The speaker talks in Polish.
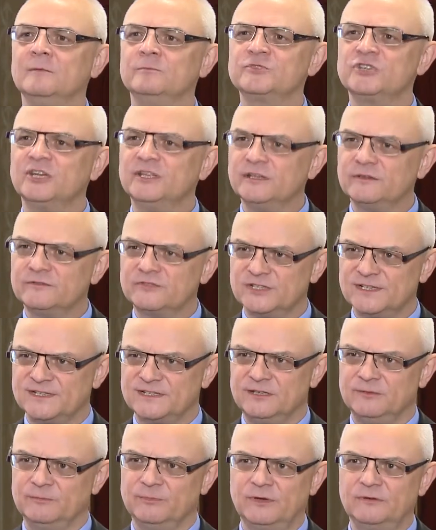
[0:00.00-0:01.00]
przede
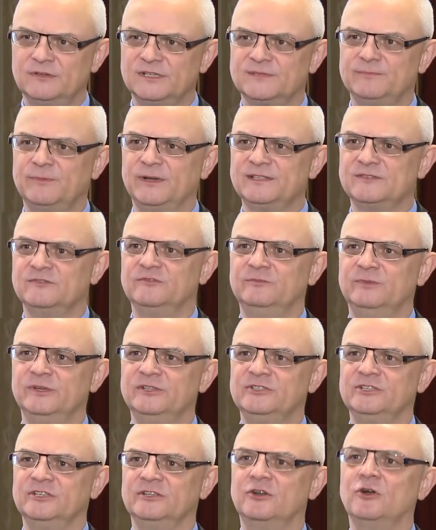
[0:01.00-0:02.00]
wszystkim Pałac Paców
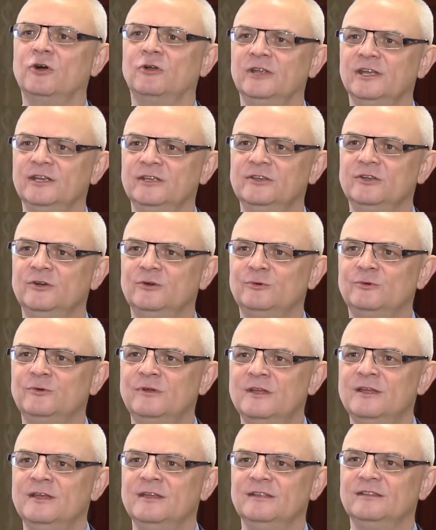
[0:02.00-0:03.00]
będzie kolejną,
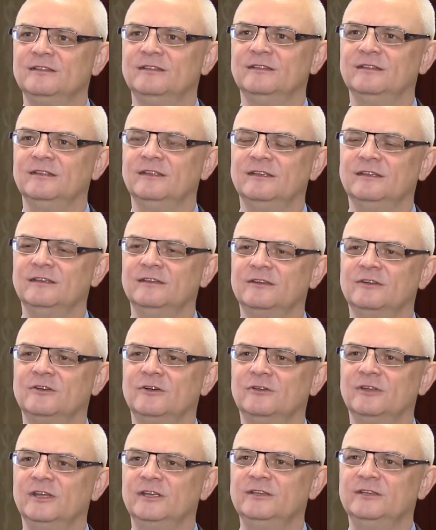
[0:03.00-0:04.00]
e,
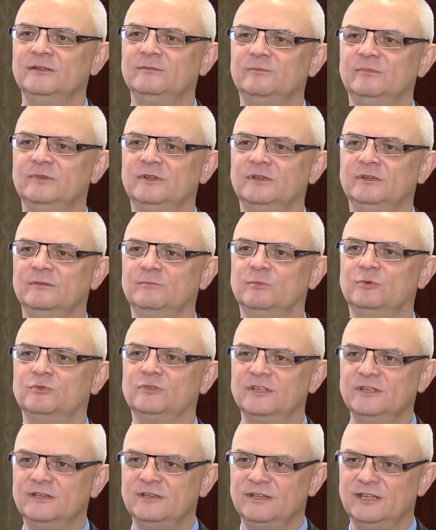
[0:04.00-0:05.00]
kolejnym e,
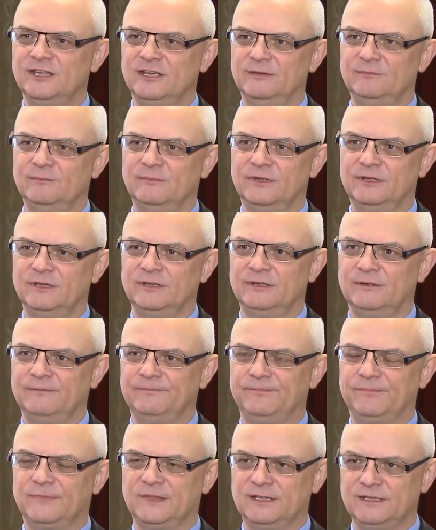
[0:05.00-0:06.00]
budynkiem e,
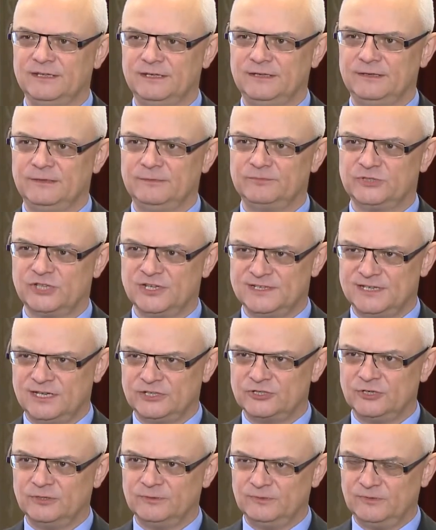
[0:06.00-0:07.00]

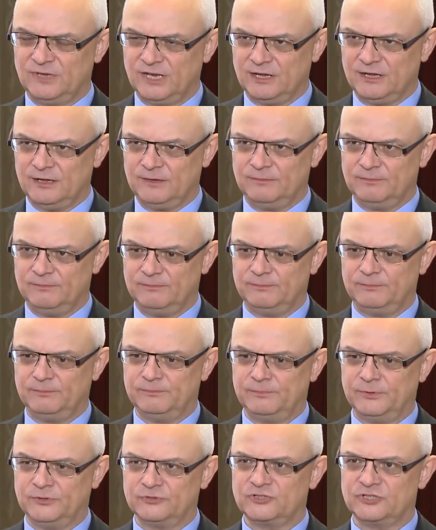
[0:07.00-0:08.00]
przeznaczonym dla
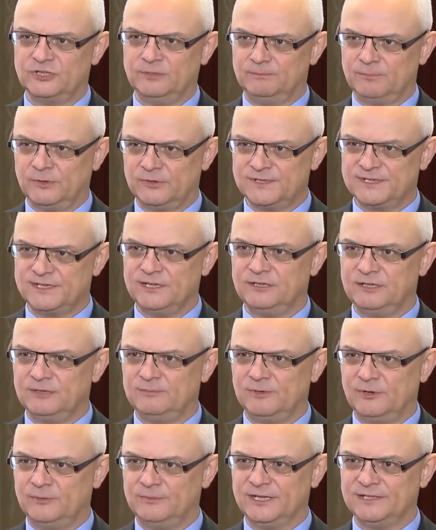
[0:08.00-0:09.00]
potrzeb polskiej
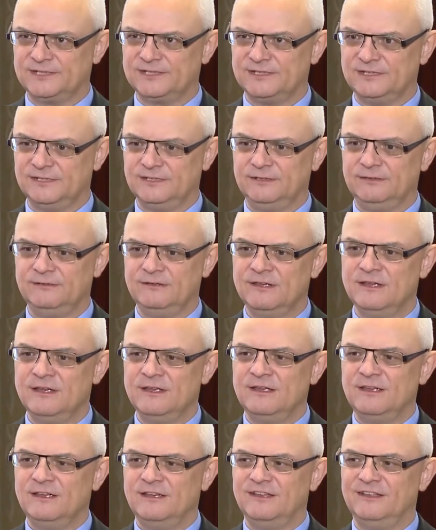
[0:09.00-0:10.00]
dyplomacji,
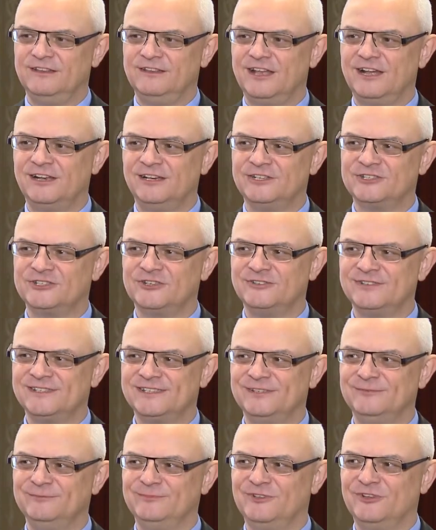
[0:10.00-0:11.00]

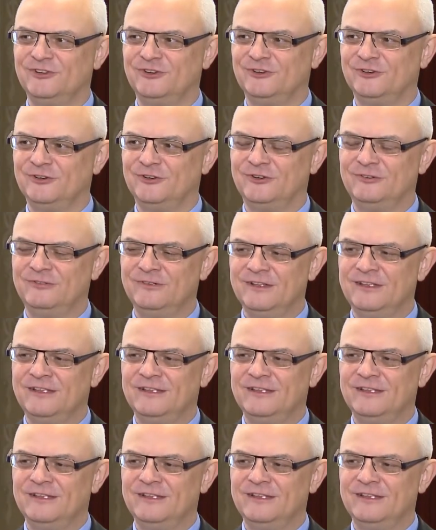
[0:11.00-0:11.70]
należącym do,